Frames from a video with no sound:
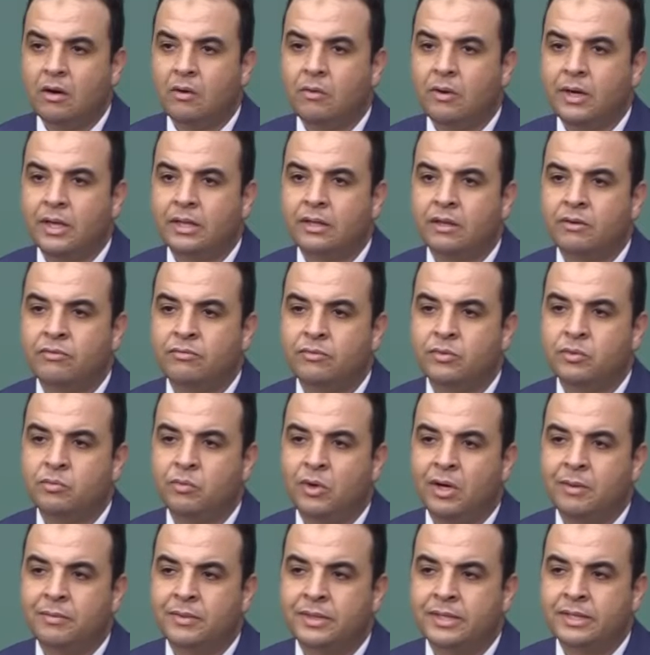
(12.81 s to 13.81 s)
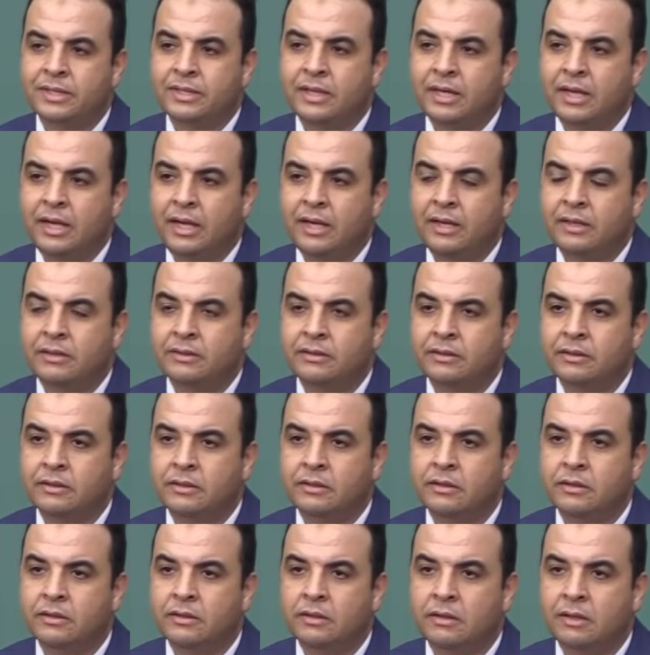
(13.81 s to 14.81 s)
وأيضا في مجموعة من التصريحات
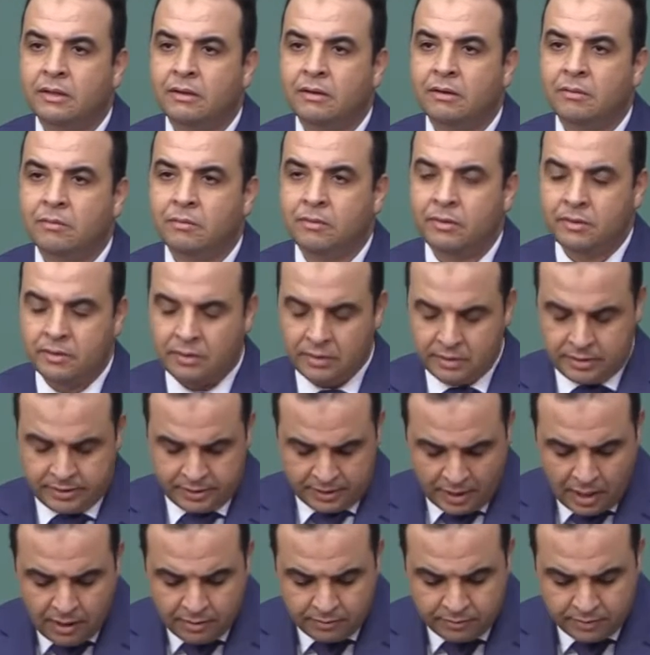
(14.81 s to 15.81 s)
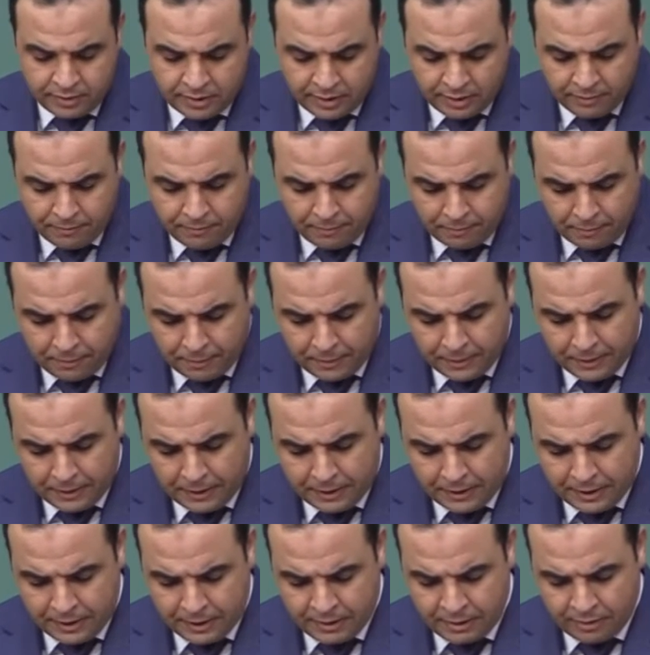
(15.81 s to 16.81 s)
الصحفية
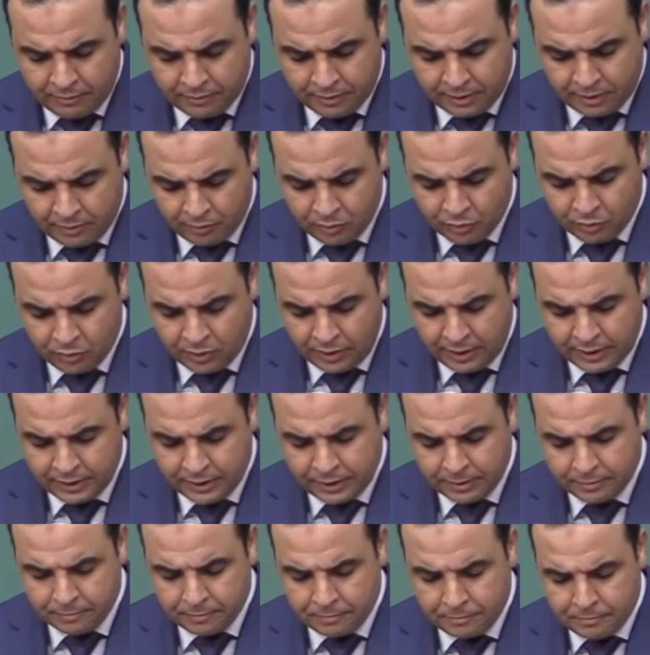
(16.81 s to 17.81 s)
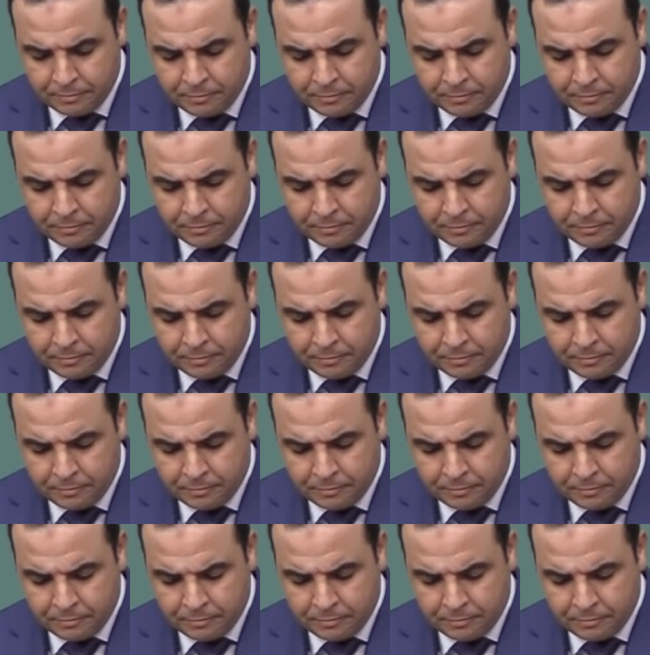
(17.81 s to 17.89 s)
اللي دار في هذا الموضوع هذا